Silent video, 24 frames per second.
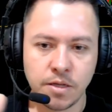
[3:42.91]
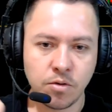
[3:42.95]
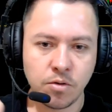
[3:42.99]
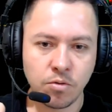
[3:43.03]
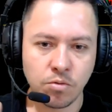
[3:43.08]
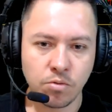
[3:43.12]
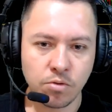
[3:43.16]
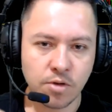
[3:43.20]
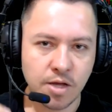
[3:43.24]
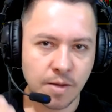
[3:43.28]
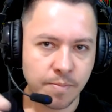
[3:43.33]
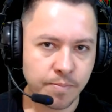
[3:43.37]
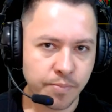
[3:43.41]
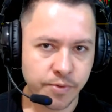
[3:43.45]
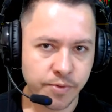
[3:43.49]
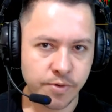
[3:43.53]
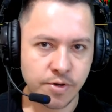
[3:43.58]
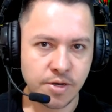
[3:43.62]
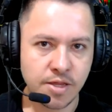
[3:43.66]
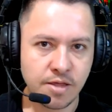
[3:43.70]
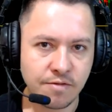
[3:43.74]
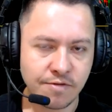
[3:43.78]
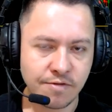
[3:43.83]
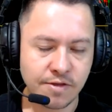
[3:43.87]
e colocar
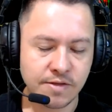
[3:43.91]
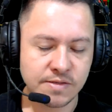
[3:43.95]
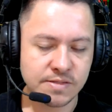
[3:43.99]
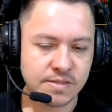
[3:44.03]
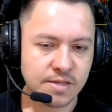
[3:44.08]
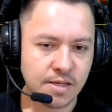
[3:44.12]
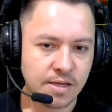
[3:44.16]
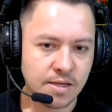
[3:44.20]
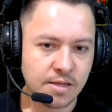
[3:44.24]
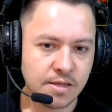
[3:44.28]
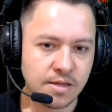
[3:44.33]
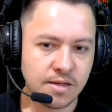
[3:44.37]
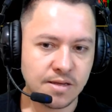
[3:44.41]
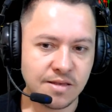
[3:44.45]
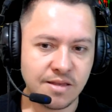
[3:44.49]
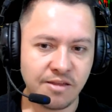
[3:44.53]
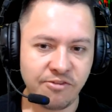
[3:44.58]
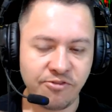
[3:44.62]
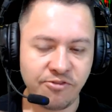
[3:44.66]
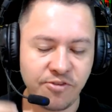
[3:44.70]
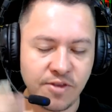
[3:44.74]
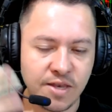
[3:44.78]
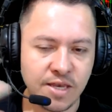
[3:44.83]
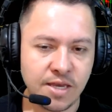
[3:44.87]
por níveis e
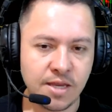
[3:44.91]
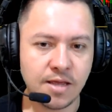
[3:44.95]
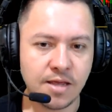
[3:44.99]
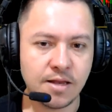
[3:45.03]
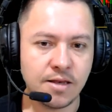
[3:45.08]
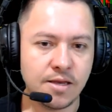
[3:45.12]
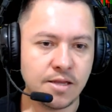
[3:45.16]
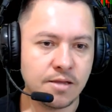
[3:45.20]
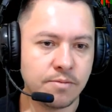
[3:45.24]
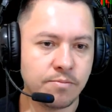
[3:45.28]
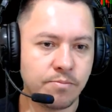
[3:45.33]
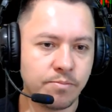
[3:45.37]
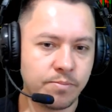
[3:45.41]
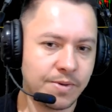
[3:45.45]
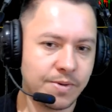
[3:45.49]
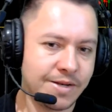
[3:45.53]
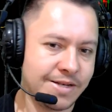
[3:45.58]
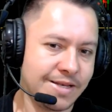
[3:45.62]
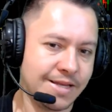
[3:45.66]
definir ali.